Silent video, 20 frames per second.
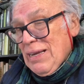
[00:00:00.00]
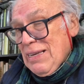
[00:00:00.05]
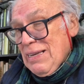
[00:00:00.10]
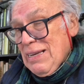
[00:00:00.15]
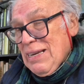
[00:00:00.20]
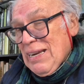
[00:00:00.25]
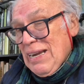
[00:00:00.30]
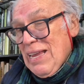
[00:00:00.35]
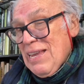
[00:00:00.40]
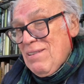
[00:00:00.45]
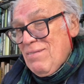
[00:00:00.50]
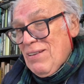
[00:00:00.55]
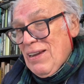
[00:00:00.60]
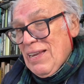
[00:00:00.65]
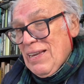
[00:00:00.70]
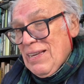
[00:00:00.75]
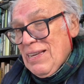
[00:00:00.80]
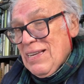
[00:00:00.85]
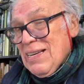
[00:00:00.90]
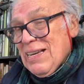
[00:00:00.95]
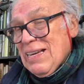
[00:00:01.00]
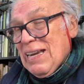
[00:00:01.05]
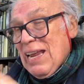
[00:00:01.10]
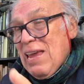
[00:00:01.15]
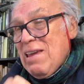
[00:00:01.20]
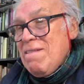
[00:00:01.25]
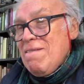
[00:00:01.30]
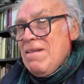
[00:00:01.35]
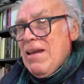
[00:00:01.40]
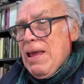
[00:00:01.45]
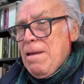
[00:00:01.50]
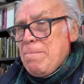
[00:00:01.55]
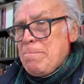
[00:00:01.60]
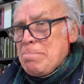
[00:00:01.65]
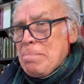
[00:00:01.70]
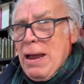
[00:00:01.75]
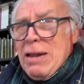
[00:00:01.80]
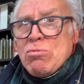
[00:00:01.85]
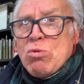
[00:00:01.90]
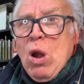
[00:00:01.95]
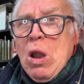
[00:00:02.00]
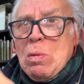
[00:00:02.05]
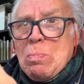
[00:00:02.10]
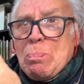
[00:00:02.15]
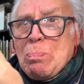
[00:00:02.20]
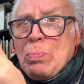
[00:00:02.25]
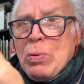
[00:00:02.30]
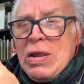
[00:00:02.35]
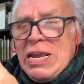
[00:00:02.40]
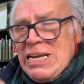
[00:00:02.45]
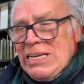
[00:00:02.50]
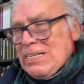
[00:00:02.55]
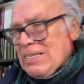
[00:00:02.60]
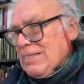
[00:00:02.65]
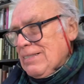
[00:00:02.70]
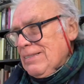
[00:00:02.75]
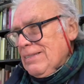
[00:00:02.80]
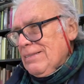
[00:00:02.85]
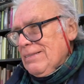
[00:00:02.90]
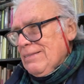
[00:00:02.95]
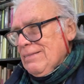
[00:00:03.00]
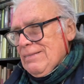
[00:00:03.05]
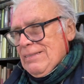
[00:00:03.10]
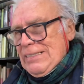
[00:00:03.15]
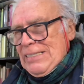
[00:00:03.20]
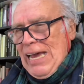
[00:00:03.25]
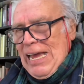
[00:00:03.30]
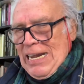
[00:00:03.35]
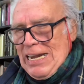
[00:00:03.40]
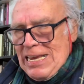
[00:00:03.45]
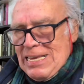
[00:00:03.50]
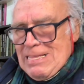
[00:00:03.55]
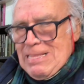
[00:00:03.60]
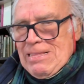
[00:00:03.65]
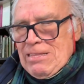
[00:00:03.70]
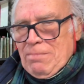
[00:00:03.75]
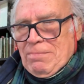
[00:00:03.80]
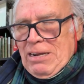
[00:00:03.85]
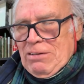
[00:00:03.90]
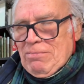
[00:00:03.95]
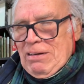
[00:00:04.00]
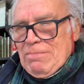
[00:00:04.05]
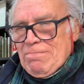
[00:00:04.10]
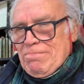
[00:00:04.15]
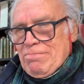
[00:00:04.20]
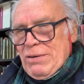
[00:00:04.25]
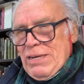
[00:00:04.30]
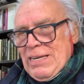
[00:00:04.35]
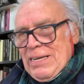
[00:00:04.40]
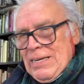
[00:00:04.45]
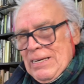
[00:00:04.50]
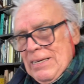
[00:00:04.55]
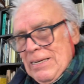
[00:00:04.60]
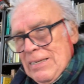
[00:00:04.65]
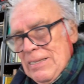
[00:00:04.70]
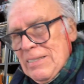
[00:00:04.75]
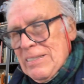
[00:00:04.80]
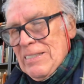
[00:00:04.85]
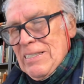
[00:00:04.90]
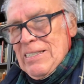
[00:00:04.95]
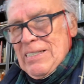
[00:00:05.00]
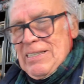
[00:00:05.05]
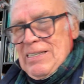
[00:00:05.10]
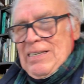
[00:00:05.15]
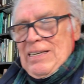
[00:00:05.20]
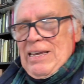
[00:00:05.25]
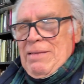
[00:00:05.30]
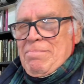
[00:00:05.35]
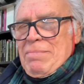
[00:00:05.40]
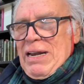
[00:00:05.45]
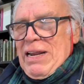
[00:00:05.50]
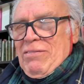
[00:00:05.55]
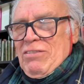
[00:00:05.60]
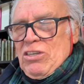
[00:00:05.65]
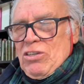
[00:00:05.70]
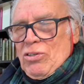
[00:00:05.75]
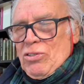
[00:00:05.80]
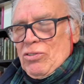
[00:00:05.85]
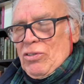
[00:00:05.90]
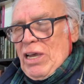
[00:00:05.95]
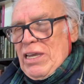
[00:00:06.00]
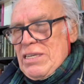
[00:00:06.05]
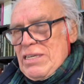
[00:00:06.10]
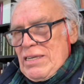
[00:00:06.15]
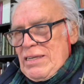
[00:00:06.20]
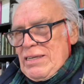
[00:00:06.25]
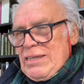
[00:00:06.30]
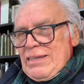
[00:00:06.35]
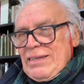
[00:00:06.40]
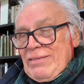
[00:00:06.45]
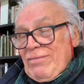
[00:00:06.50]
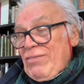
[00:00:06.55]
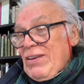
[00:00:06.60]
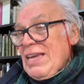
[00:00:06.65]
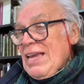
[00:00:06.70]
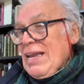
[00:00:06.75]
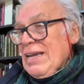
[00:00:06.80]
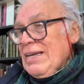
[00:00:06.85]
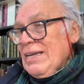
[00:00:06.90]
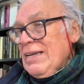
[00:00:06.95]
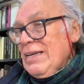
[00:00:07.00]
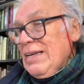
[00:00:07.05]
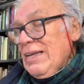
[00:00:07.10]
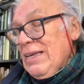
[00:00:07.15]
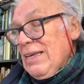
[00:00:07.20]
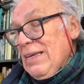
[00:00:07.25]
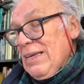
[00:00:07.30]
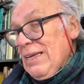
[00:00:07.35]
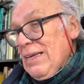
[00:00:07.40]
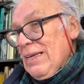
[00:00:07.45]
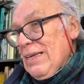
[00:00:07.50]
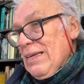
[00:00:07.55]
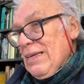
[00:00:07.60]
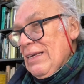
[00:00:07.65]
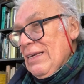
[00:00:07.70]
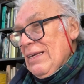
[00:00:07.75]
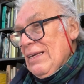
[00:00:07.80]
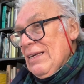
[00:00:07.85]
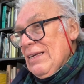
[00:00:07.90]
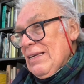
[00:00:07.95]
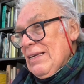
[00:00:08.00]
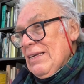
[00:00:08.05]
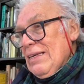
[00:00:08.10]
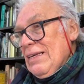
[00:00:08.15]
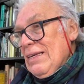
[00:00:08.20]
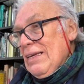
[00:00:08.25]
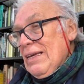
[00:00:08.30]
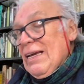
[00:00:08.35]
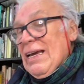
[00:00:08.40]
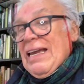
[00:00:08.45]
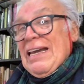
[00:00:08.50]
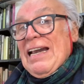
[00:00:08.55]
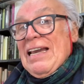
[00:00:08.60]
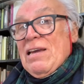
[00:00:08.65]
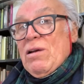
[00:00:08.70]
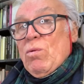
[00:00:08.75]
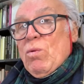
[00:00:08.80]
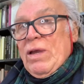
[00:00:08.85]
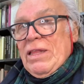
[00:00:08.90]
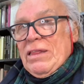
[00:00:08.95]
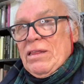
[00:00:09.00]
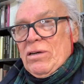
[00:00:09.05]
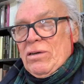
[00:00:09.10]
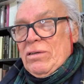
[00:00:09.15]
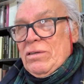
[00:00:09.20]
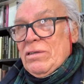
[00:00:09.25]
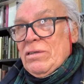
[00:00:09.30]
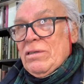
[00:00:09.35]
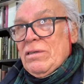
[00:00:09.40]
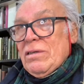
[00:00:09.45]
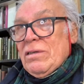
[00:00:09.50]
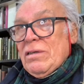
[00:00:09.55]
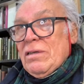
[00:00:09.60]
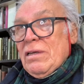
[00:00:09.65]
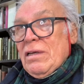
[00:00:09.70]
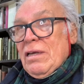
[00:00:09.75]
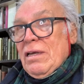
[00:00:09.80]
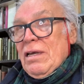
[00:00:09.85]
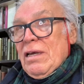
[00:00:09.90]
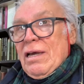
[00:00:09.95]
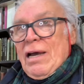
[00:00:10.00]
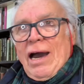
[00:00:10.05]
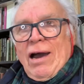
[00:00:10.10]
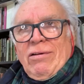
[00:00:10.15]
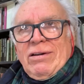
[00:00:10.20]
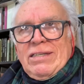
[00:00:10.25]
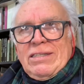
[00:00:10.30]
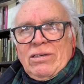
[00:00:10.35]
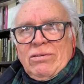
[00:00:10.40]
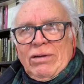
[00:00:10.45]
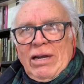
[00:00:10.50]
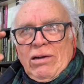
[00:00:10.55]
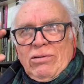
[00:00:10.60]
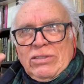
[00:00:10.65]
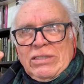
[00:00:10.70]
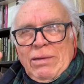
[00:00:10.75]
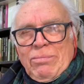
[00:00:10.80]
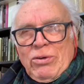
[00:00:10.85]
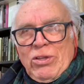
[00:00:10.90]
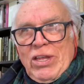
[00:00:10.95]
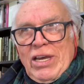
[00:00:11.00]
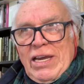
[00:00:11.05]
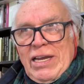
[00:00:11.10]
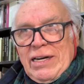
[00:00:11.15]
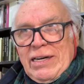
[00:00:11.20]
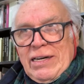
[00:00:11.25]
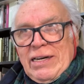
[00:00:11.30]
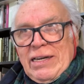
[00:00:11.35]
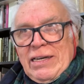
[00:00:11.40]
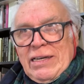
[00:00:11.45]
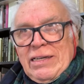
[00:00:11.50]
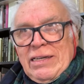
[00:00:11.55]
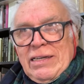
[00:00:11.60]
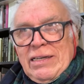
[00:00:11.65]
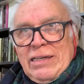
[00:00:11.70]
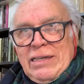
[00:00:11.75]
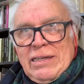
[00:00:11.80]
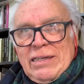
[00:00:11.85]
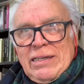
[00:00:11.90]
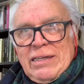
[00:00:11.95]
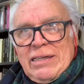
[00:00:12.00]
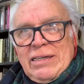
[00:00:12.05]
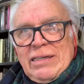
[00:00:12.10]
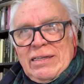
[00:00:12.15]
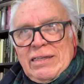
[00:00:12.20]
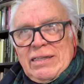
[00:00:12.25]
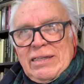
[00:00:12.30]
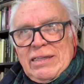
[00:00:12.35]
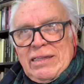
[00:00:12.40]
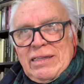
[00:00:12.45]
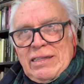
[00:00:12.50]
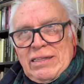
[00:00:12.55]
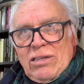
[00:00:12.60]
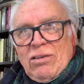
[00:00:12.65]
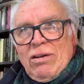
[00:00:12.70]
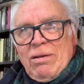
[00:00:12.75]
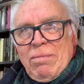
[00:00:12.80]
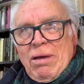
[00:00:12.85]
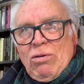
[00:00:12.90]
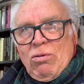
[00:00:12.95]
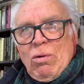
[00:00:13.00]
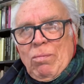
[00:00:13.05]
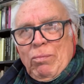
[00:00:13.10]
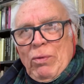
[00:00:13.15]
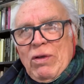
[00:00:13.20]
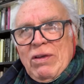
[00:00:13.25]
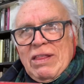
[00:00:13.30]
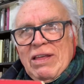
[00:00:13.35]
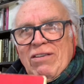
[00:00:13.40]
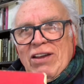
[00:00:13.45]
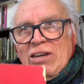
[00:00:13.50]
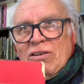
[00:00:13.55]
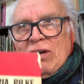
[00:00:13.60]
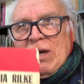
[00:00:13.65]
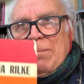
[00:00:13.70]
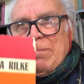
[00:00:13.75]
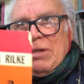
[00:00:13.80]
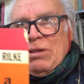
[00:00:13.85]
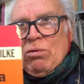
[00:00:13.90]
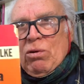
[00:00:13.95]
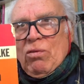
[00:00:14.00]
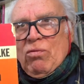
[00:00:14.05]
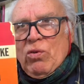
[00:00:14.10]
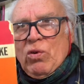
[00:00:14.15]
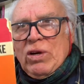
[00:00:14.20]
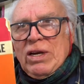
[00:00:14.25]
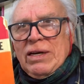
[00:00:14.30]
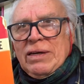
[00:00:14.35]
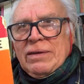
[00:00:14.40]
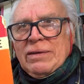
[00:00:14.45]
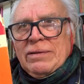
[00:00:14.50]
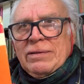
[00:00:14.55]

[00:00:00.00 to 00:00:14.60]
Increíble, increíble. Manuel Puig talento Manuel Puig. Es maravilloso. Ahí vean eh, en Canal Encuentro. Ahora hice una cosa moderna sobre Manuel Puig de varios capítulos. Busquen.